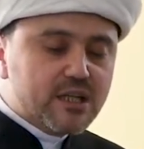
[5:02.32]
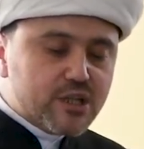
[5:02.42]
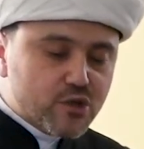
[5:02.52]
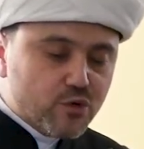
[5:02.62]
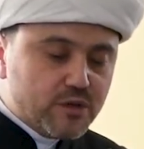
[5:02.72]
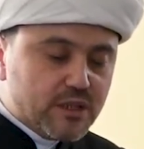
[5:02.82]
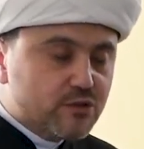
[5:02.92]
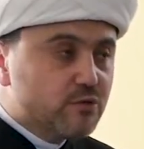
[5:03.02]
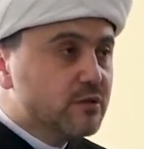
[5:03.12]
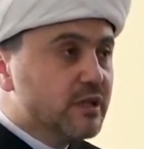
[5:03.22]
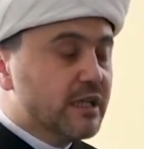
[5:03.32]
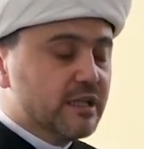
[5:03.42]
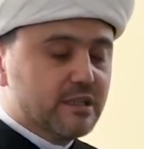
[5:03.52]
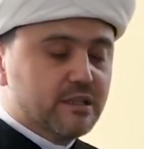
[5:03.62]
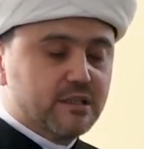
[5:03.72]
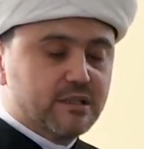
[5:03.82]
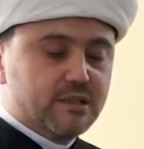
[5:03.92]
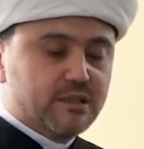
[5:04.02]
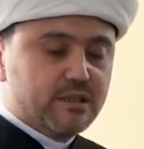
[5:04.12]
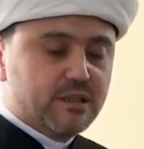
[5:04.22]
суннатуллах –
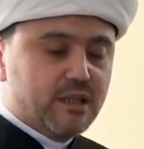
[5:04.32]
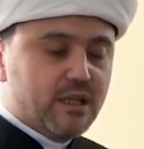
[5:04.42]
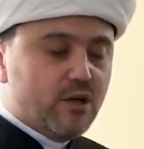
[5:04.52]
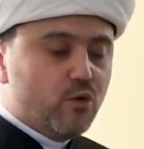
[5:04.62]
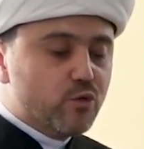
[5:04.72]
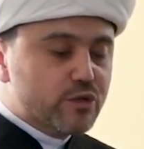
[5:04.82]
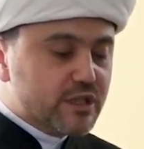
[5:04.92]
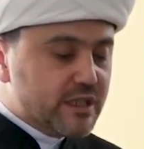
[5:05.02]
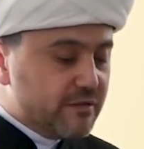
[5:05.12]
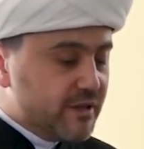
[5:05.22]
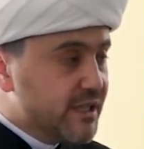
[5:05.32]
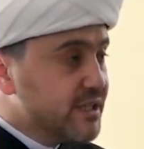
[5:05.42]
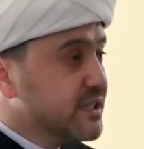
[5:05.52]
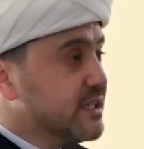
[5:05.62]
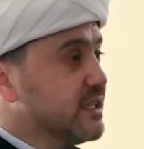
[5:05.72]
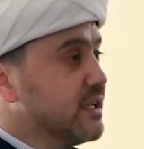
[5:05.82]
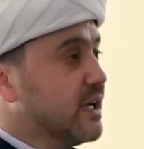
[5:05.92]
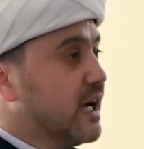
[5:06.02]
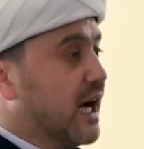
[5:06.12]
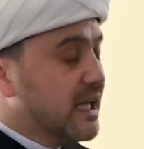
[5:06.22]
установление
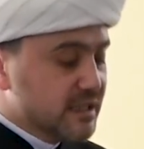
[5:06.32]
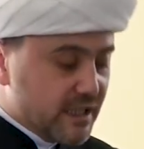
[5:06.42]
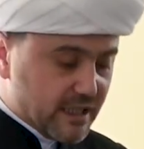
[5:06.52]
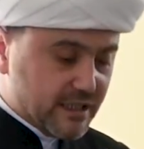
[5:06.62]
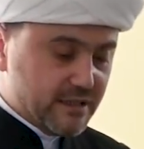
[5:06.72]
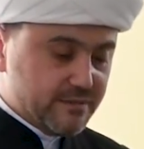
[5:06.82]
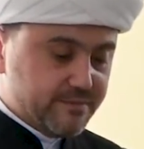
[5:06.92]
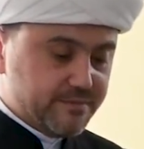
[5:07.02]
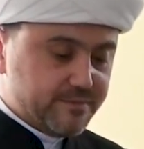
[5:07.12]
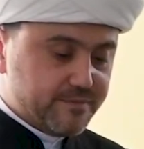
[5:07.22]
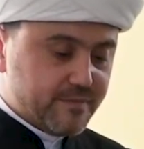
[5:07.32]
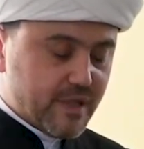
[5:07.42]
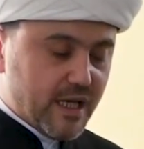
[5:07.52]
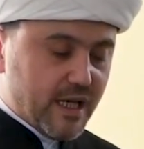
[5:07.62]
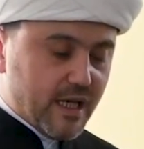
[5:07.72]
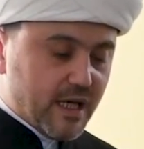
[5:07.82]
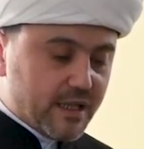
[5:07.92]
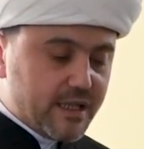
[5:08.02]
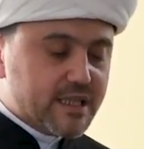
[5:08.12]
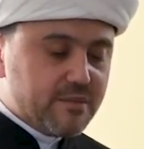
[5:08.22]
Аллаха.
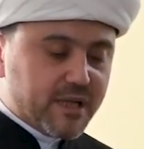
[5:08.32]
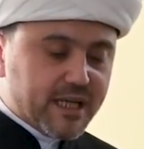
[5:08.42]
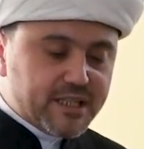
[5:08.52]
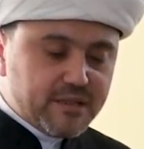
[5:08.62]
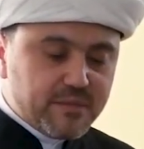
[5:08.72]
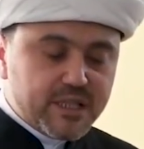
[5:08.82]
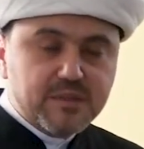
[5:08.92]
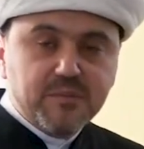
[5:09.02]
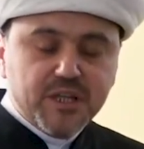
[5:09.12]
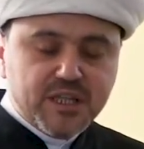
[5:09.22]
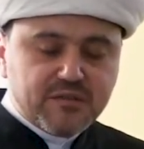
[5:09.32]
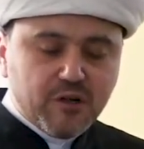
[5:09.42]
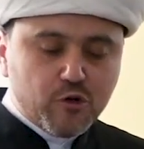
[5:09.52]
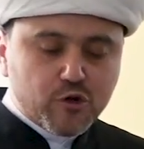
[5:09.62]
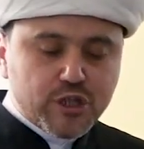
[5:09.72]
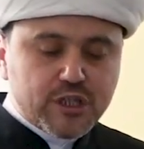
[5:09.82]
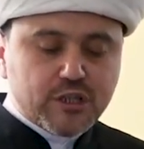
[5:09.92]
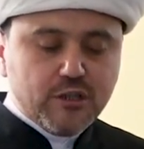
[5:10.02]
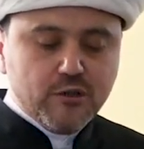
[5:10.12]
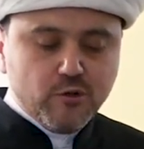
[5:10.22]
Если мы хотим изменить свою жизнь
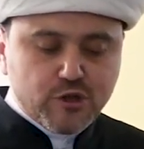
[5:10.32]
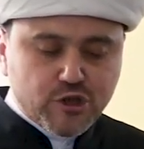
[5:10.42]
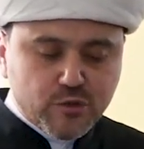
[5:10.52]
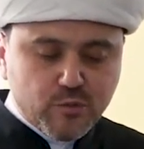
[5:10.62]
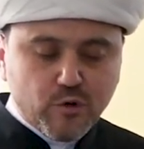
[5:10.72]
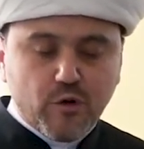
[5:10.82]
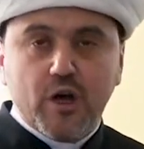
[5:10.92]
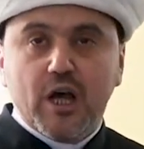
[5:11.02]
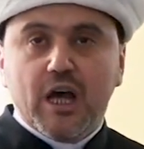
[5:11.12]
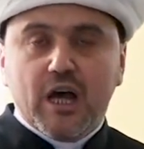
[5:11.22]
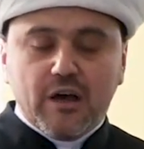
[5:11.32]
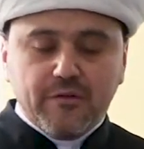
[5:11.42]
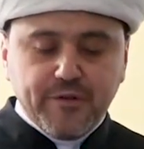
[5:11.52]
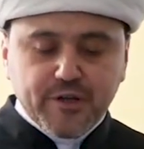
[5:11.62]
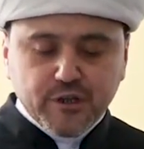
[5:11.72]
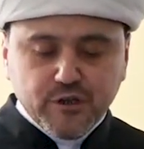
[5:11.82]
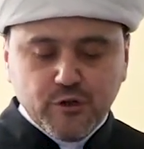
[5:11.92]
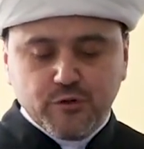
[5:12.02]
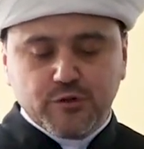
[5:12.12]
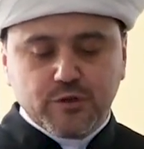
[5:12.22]
к лучшему –
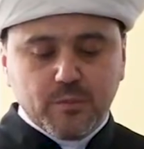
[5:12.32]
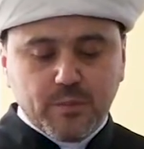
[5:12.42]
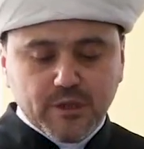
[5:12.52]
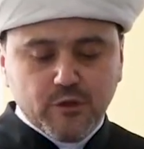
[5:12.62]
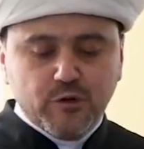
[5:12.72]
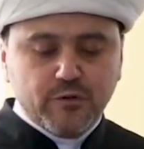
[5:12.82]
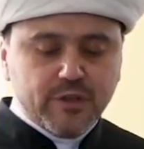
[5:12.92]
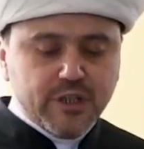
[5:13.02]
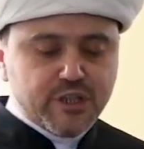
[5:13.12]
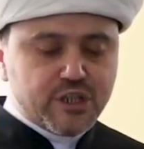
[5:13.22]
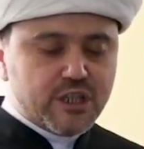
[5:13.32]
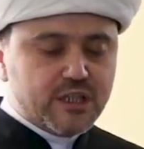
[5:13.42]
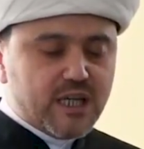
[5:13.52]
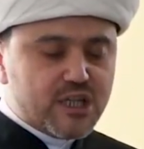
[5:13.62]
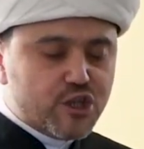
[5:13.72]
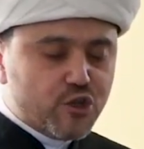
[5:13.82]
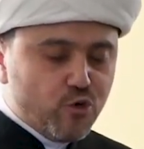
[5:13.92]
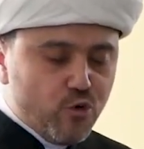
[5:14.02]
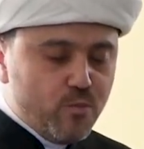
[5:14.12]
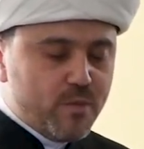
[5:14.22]
вернуть былую величие нашей
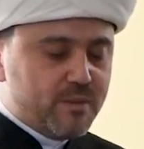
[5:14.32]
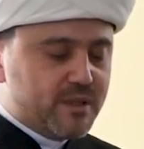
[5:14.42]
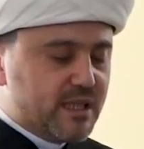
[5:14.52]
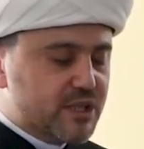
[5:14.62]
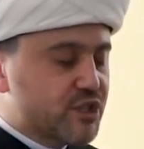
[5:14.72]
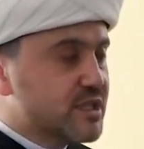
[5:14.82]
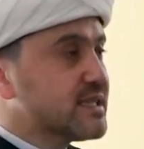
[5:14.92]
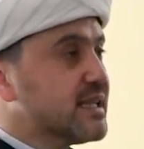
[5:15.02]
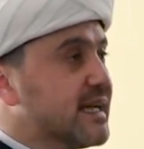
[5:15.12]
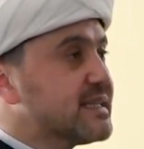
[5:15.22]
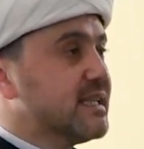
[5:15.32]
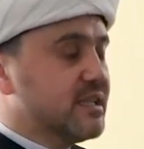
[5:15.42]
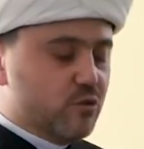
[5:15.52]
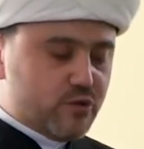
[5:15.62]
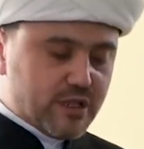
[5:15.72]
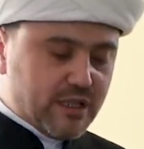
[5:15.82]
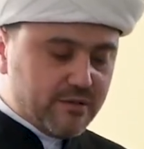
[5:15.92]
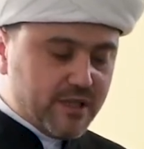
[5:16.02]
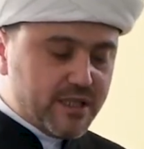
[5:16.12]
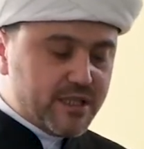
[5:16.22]
уммы, мы должны знать эти
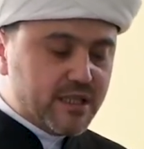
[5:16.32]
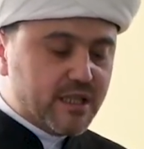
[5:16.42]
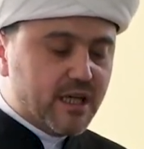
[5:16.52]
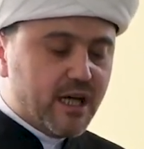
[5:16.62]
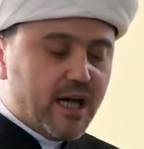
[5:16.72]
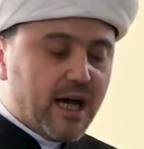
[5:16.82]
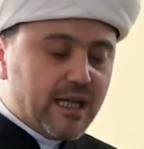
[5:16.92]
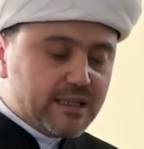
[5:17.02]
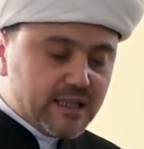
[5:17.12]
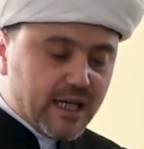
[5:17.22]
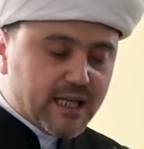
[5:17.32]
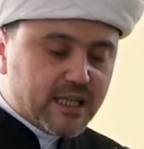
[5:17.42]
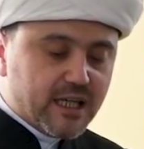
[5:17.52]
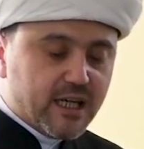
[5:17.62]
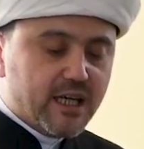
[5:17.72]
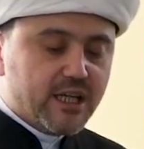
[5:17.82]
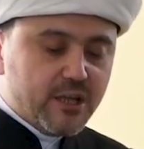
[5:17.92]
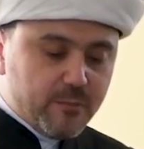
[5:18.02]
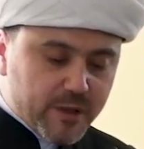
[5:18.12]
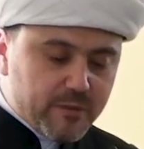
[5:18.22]
установления Аллаха
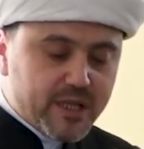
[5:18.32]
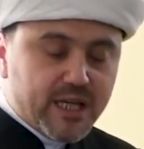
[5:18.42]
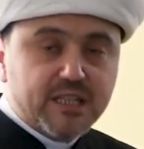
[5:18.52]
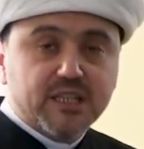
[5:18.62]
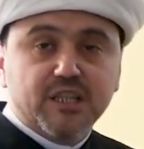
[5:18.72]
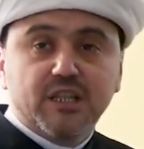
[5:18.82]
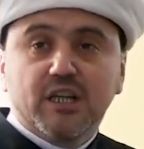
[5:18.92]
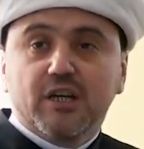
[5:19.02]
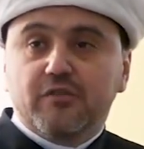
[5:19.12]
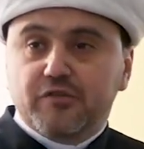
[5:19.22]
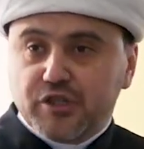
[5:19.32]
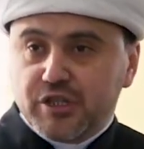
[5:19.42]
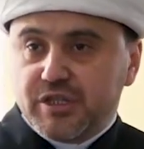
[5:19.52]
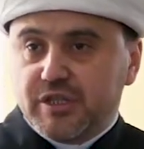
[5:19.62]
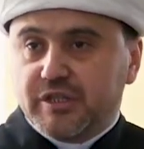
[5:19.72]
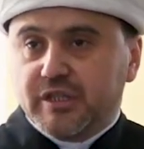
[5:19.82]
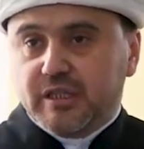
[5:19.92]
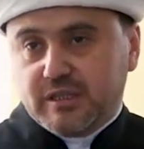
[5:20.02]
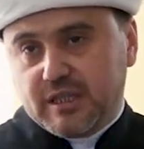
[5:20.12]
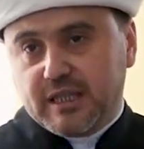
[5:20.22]
и применять их в жизни,
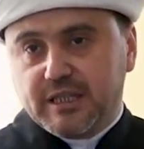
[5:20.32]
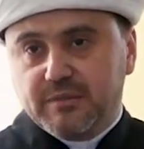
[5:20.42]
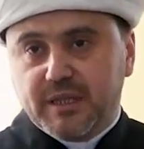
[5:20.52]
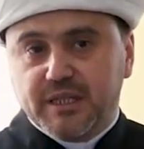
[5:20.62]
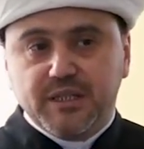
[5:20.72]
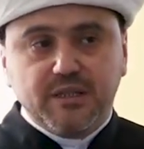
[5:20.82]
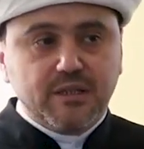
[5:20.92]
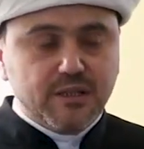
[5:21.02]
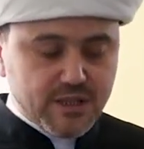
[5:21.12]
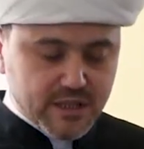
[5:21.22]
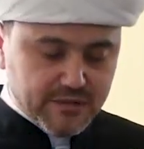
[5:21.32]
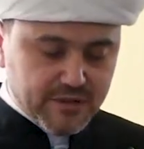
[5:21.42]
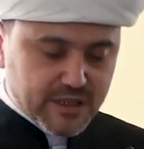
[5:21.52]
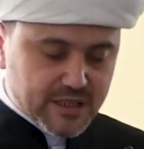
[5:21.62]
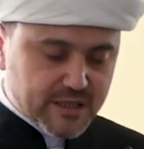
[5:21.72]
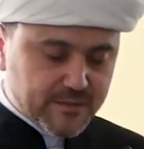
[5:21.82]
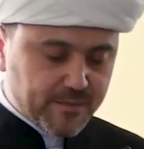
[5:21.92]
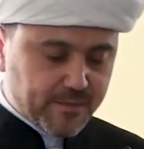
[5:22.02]
дорогие мои единоверцы.